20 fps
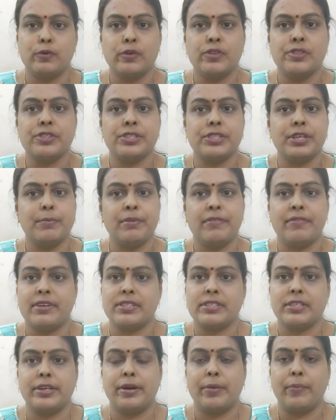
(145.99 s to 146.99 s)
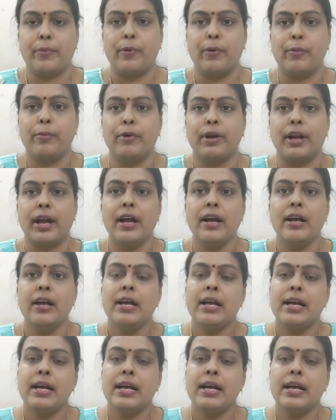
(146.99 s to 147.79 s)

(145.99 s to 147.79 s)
முடிச்சுட்டு இப்போ ஃபர்ஸ்ட் ஸ்டாண்டர்ட் போக போறா